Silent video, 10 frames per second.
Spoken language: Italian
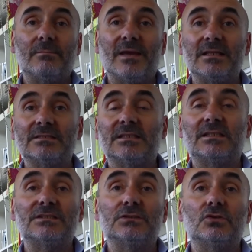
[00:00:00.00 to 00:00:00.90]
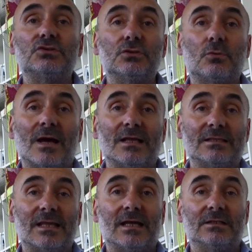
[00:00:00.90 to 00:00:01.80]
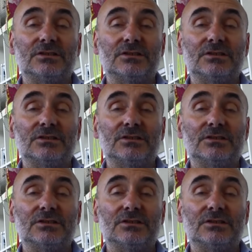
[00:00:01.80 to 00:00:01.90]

ben 750